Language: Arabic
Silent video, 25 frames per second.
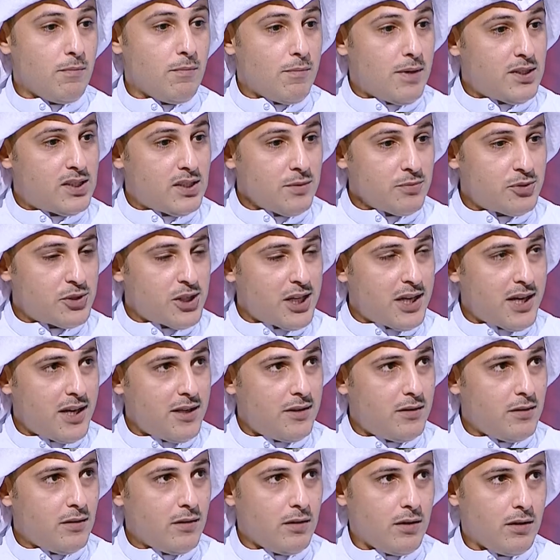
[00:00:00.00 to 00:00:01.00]
بس
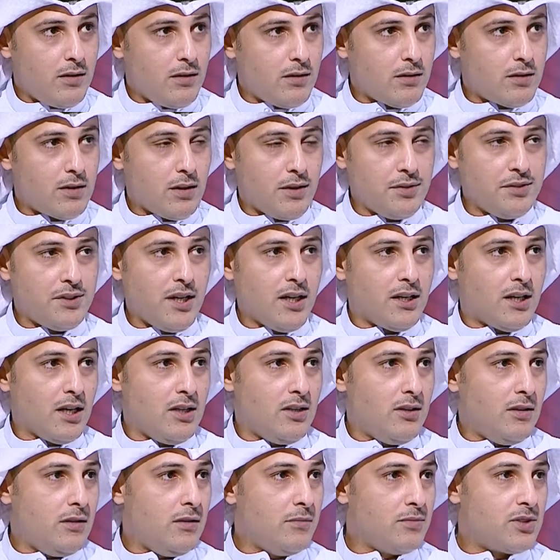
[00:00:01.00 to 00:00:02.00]
مسخت عند الكل
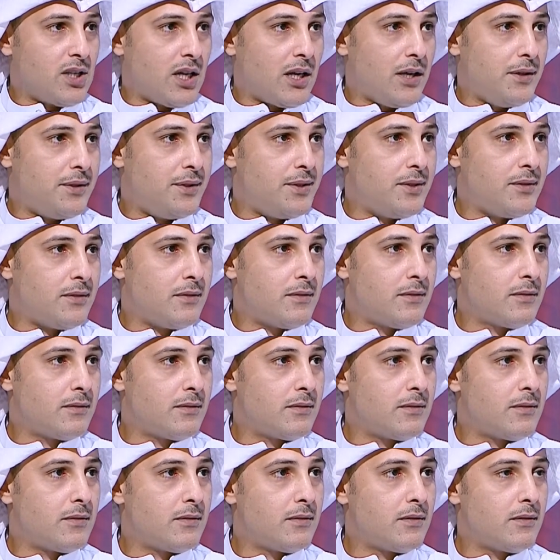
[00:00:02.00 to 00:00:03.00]
مسخت
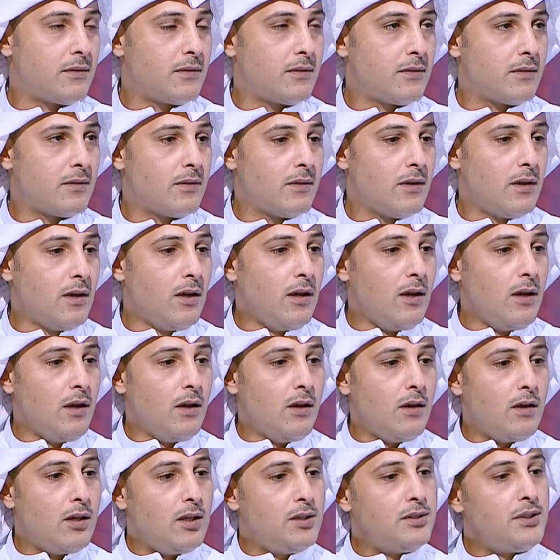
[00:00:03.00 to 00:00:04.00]
زين
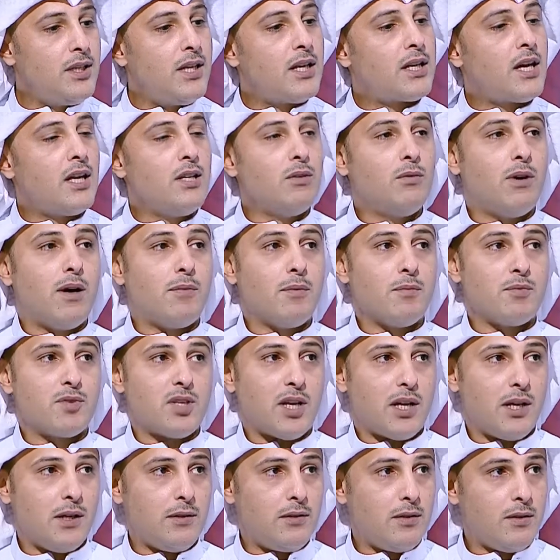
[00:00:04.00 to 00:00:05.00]
عندنا كنواب
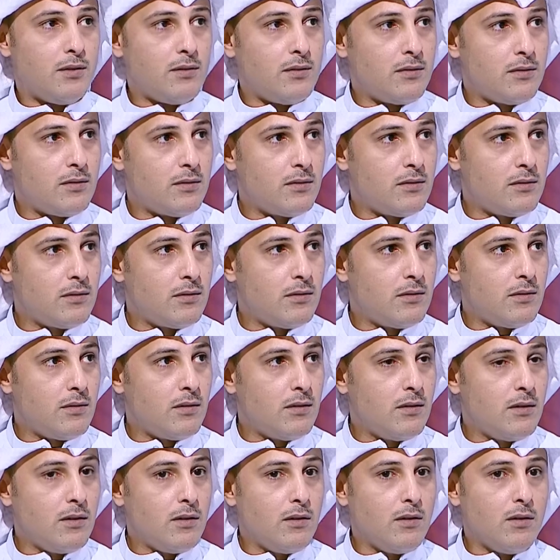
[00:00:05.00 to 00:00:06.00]
مسخت
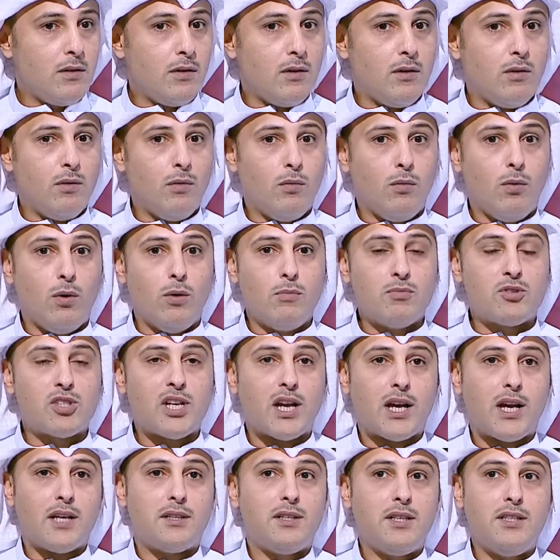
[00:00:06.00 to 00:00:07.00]
اي
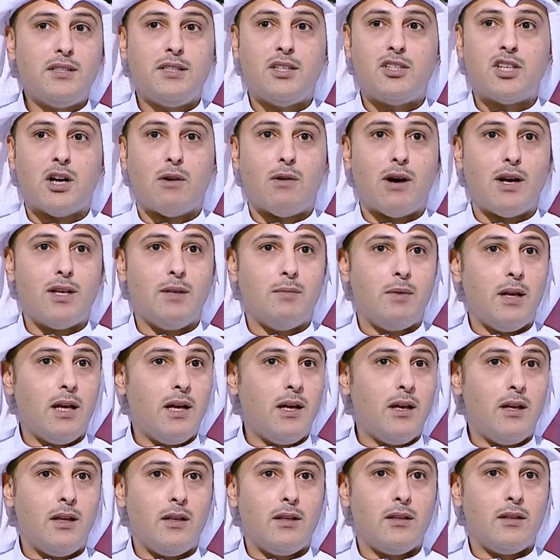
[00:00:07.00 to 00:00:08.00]
ومسخت عندي جوانب
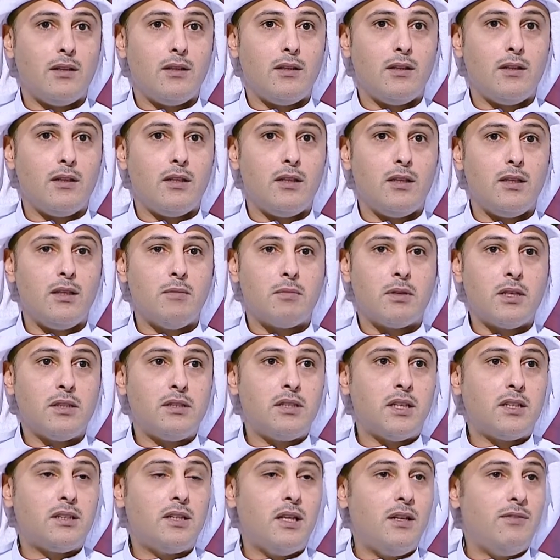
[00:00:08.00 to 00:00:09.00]
لها يمكن
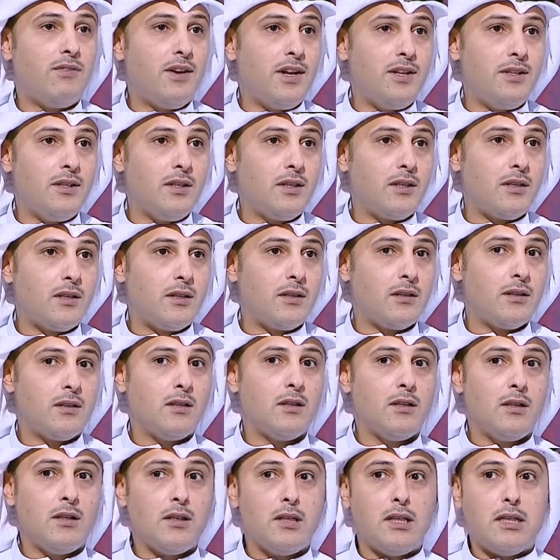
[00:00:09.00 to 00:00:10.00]
تختلف عنك
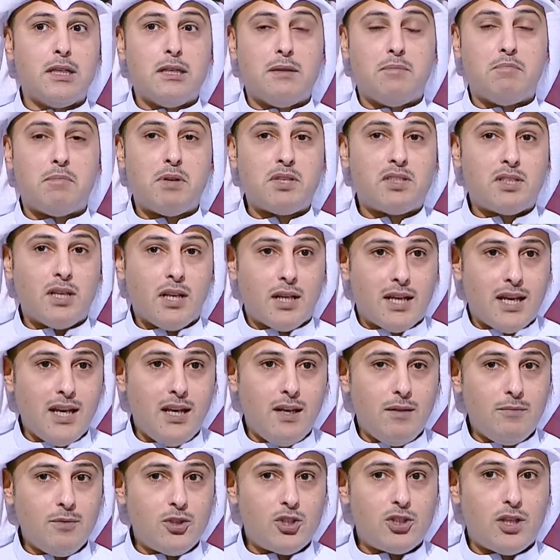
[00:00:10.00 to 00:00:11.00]
بس
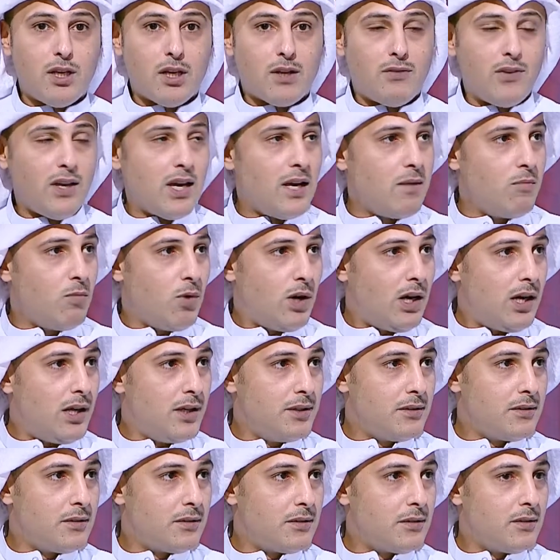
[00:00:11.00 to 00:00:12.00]
الكل مشترك في هم
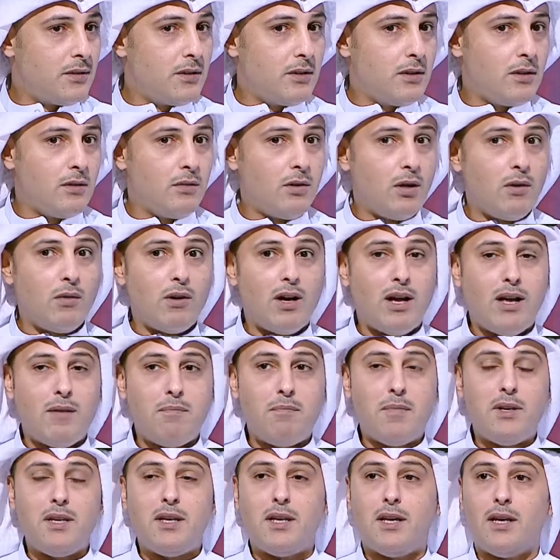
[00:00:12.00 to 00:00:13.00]
واحد وهو
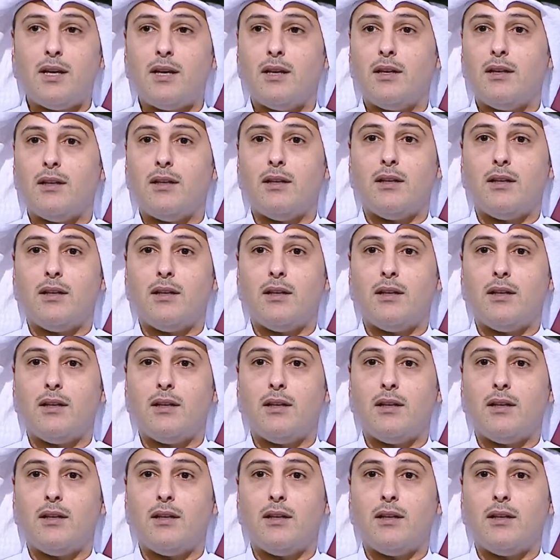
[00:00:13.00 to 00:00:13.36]
هم ان